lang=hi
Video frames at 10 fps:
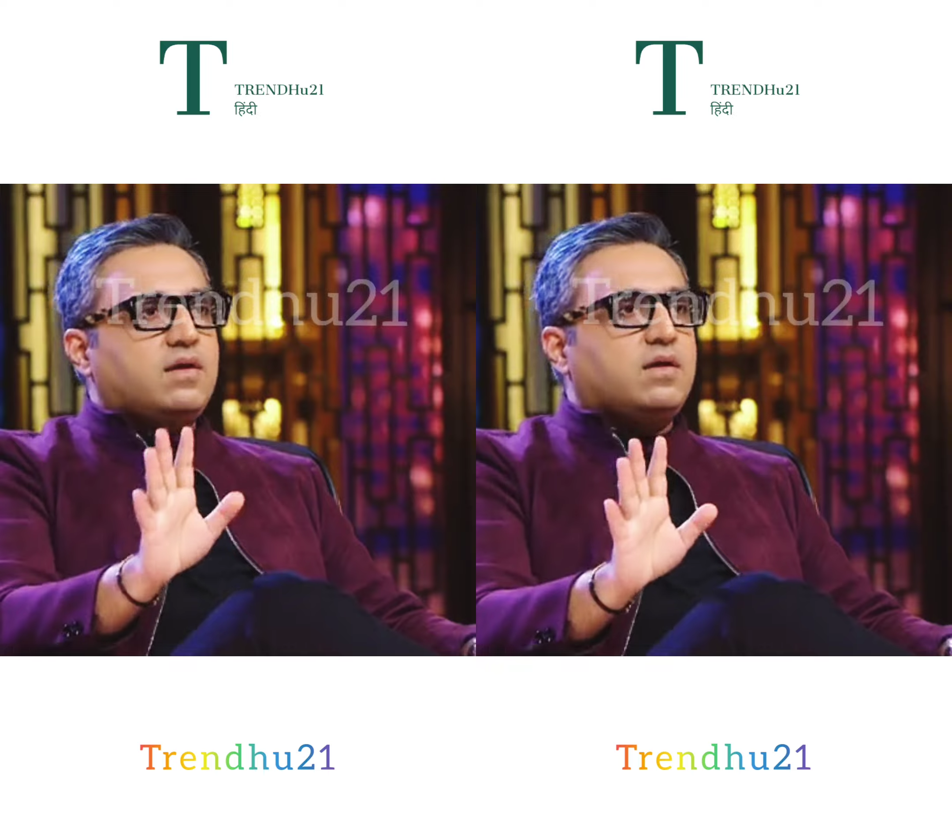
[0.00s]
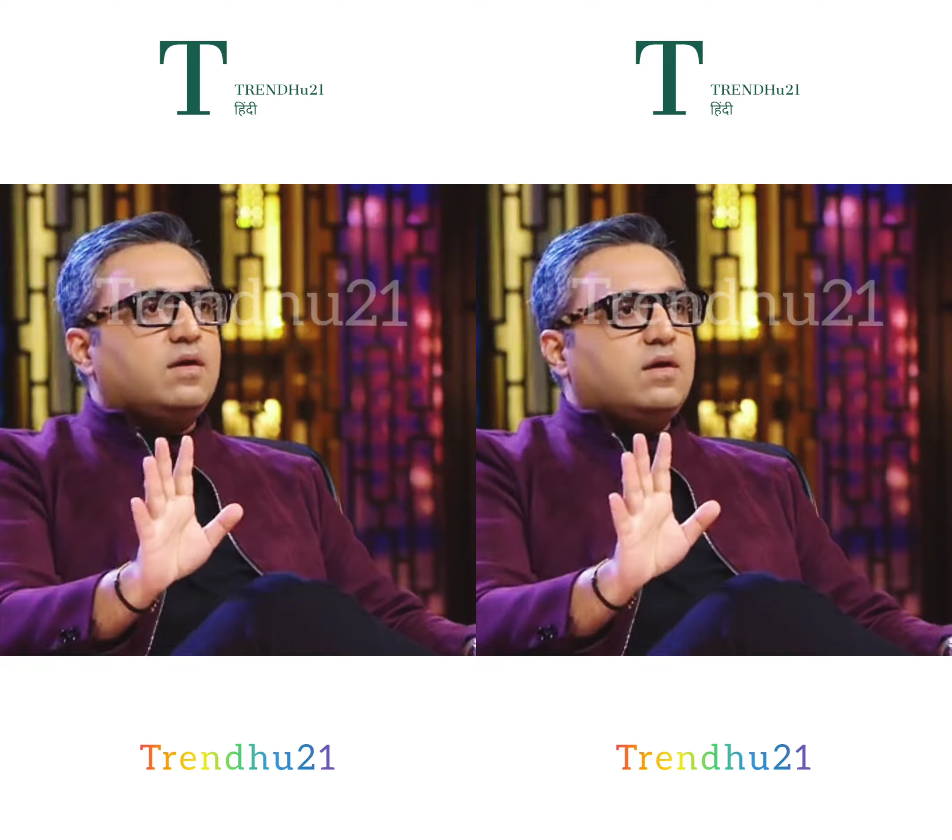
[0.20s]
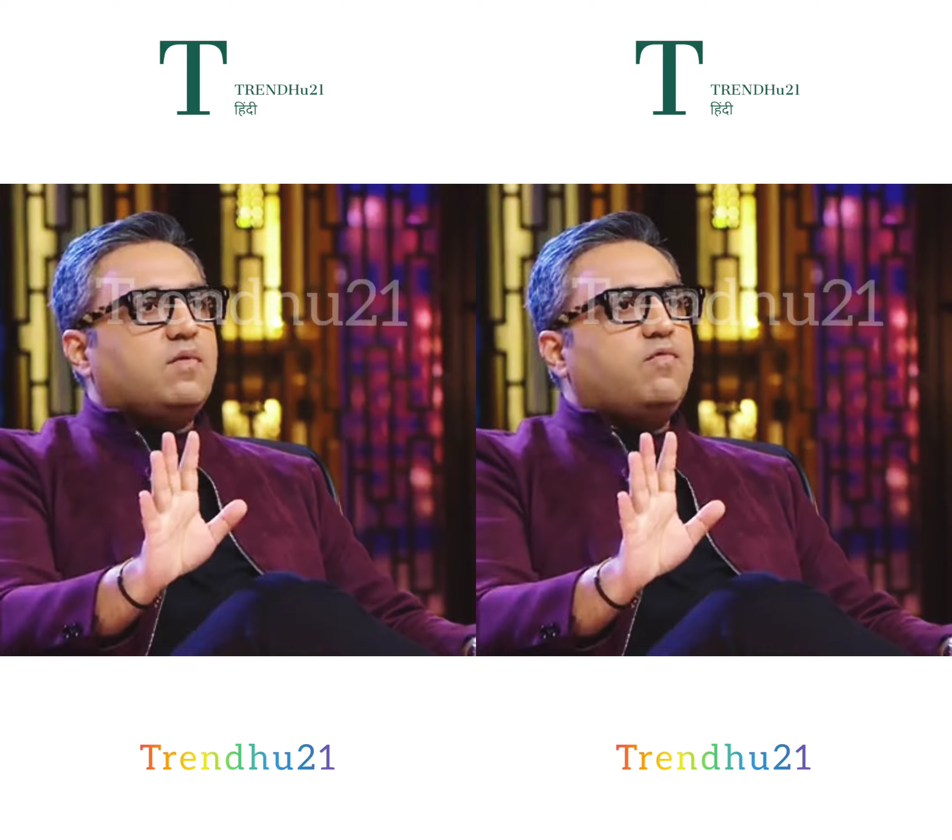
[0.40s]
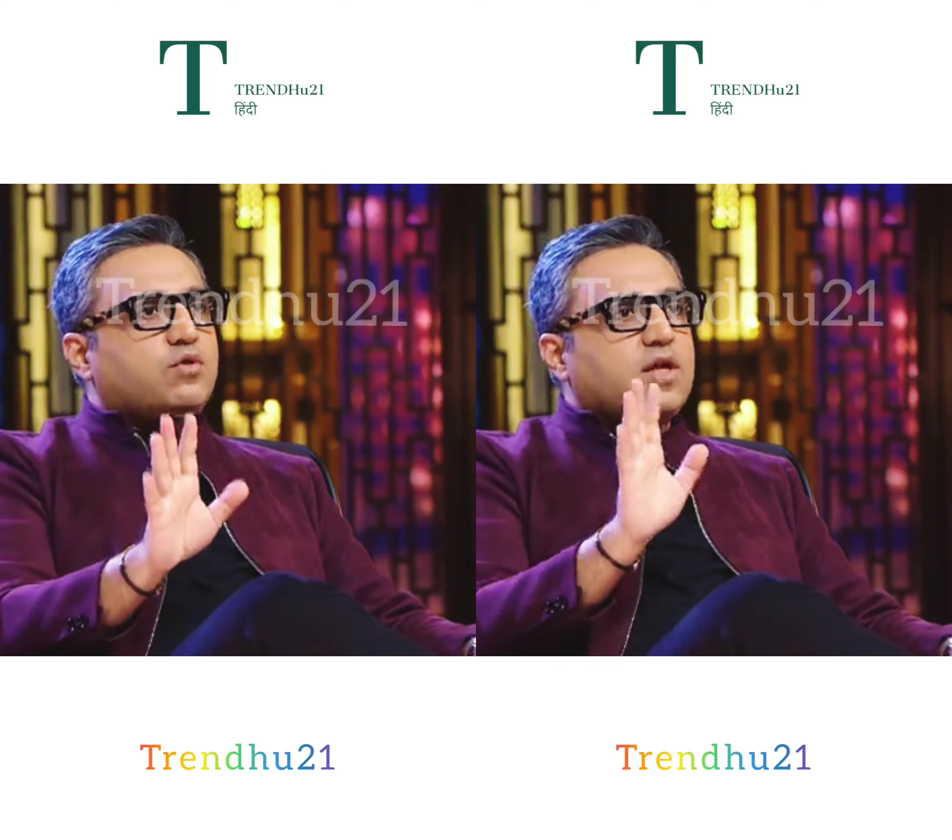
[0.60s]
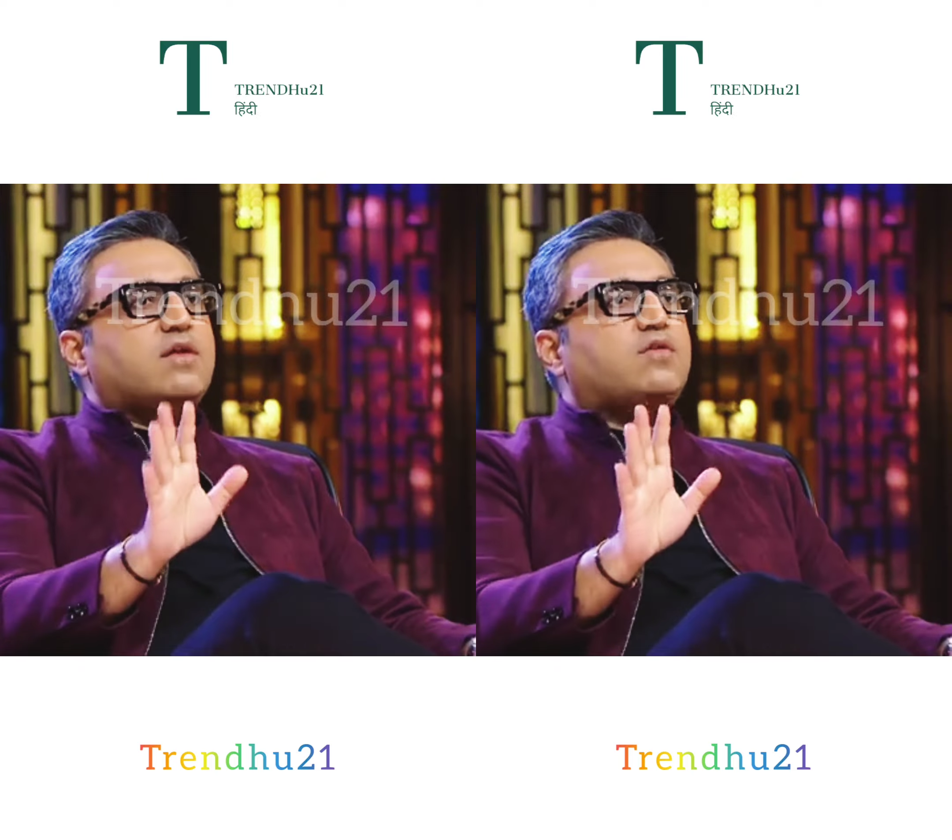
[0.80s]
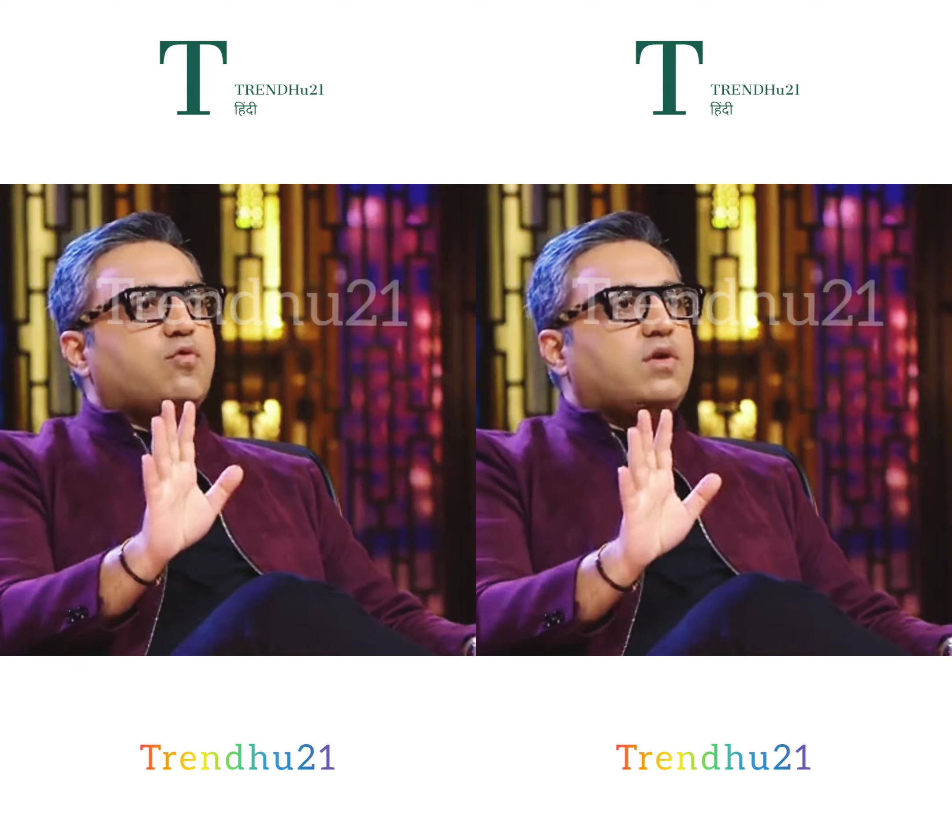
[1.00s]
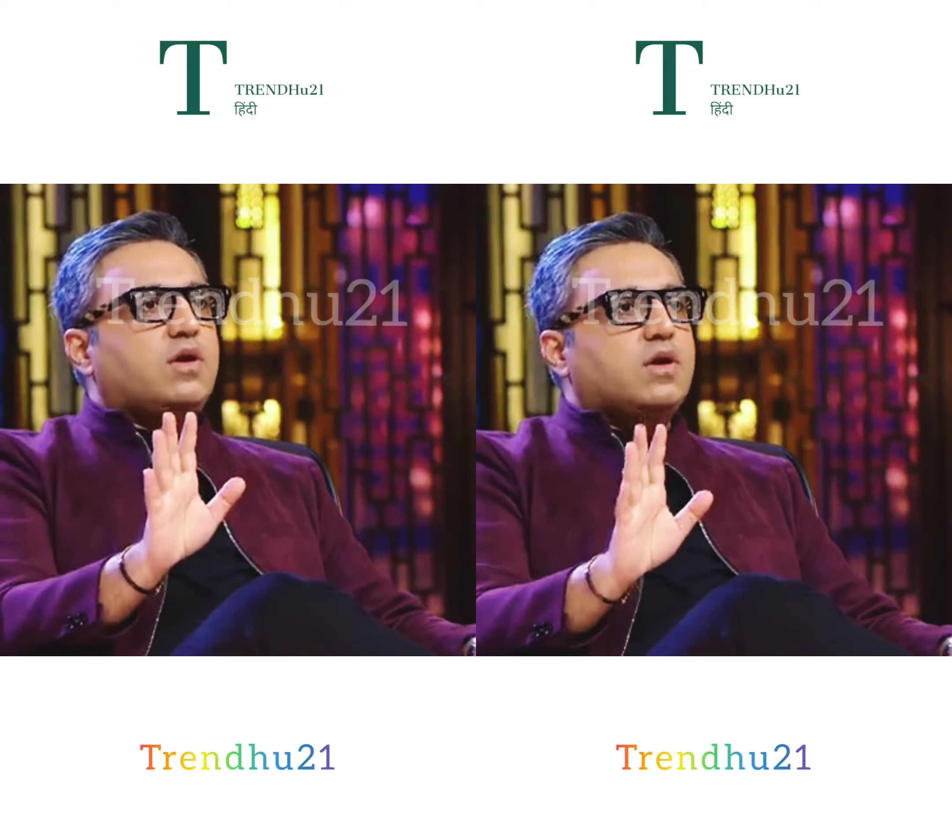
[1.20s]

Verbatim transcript: ना वो ज्यादा जरूरी